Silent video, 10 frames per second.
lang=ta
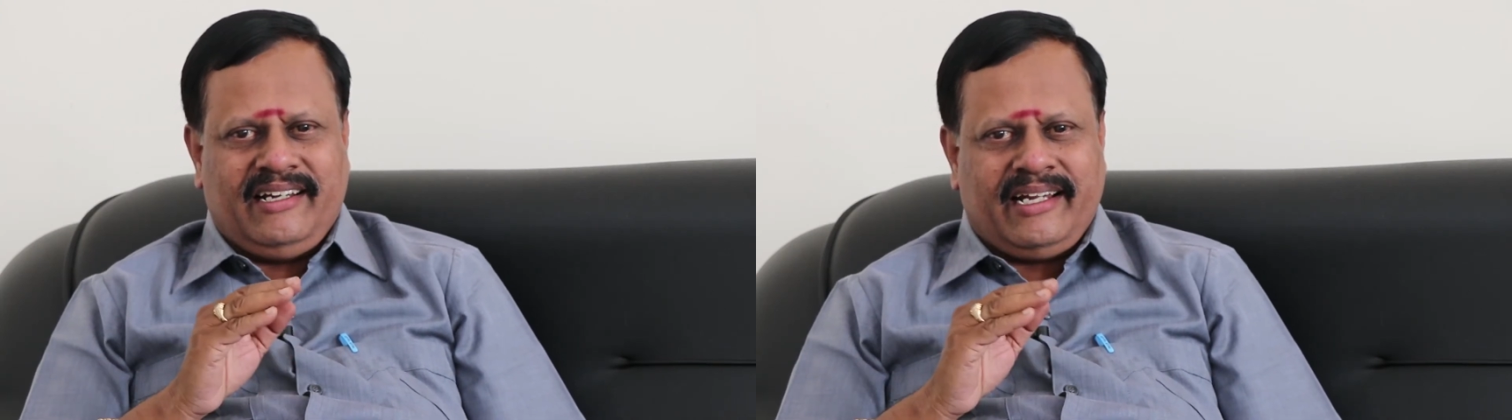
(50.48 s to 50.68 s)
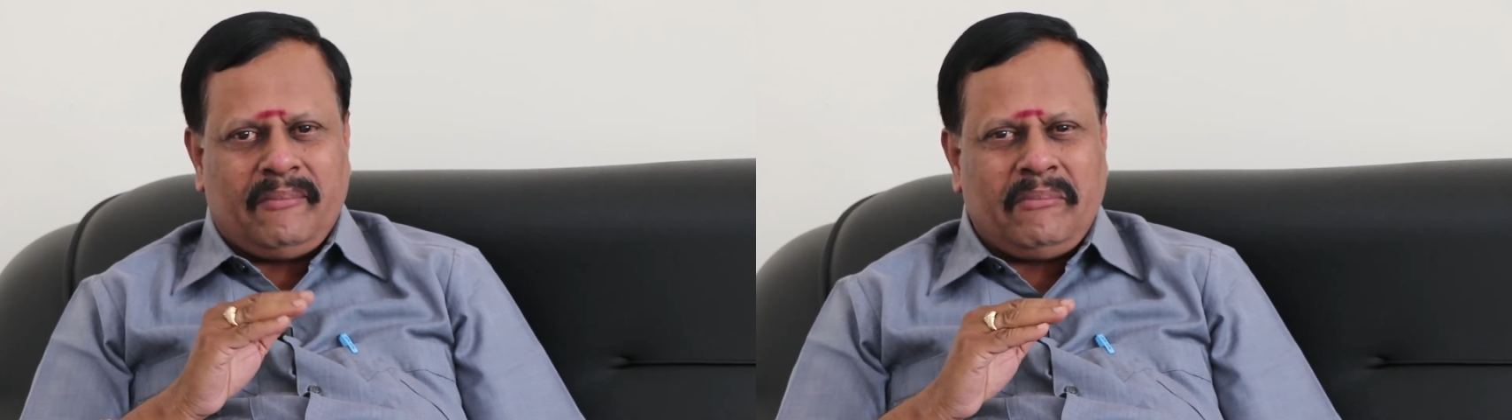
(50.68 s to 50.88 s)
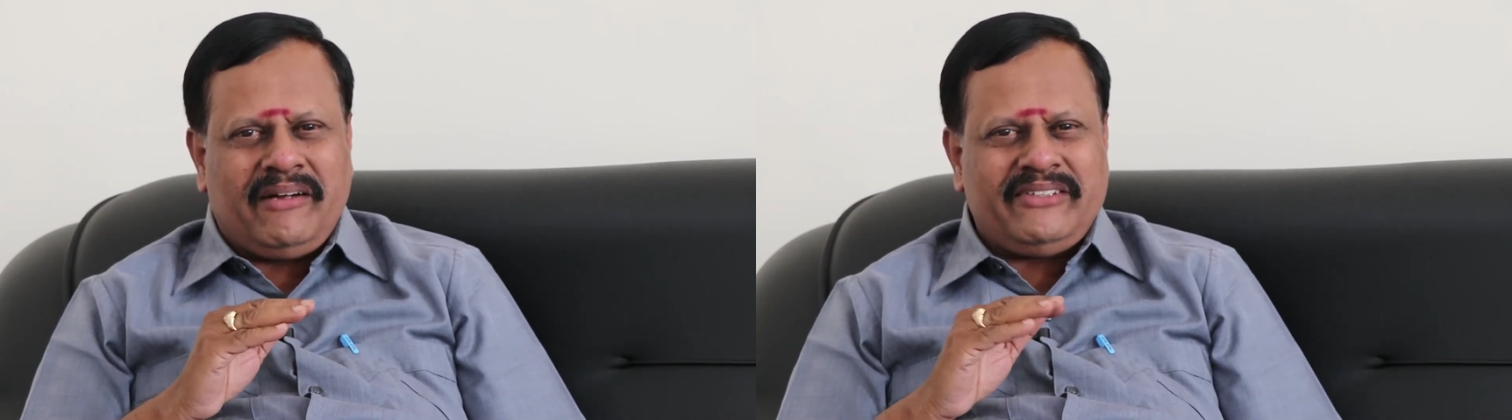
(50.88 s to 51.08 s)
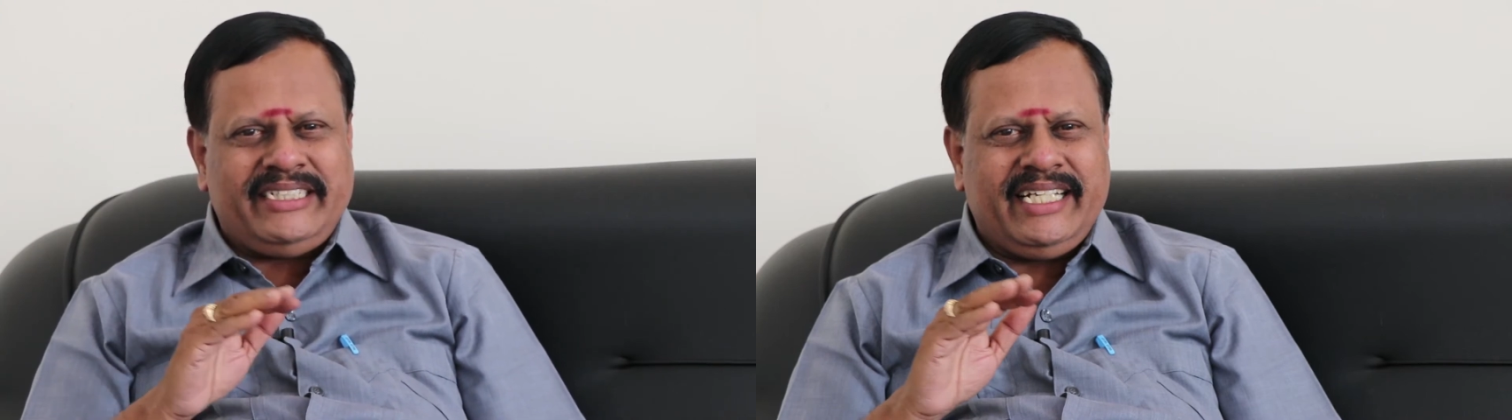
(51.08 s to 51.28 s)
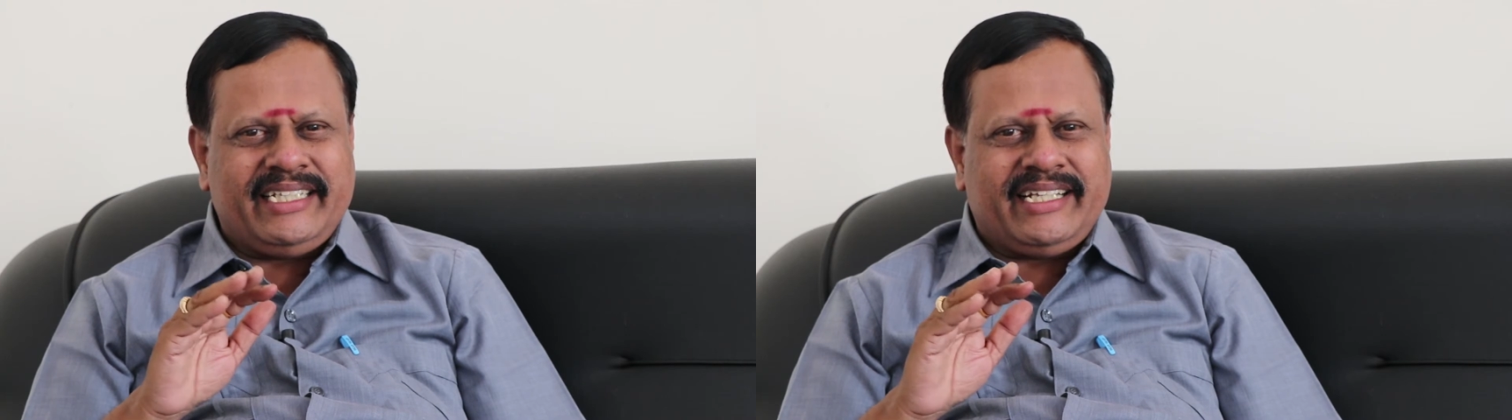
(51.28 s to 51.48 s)
நம்ம
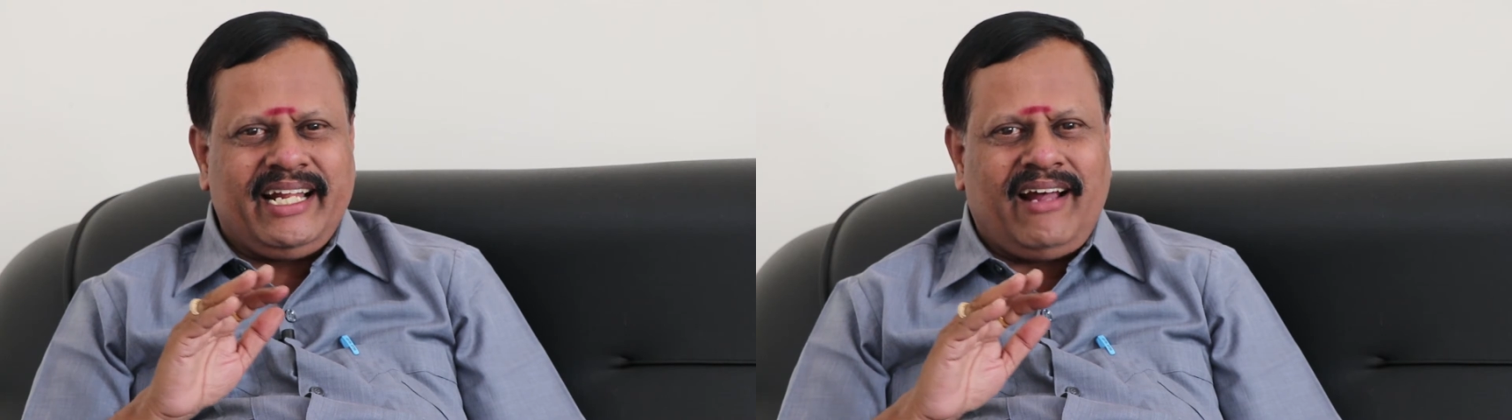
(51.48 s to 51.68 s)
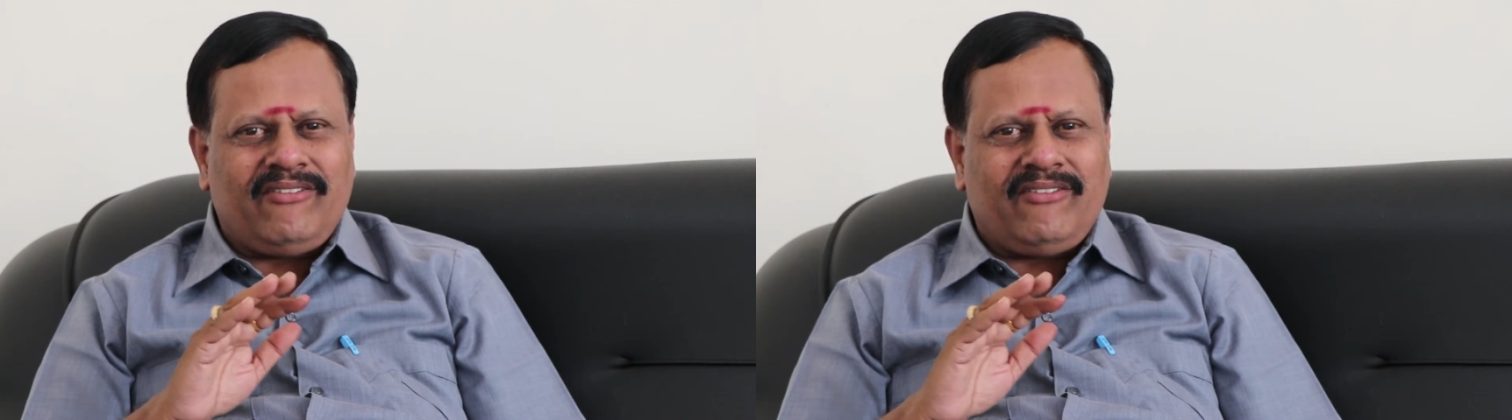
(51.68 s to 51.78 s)
விஷயத்தில்